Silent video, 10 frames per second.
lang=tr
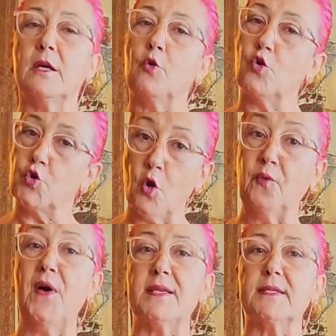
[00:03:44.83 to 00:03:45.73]
o çok
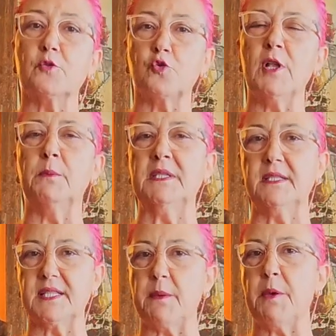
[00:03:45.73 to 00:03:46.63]
fazla sulamanın
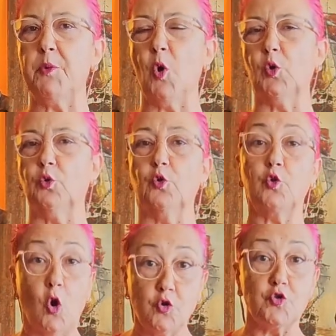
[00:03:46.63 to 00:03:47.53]
sebep olduğu kök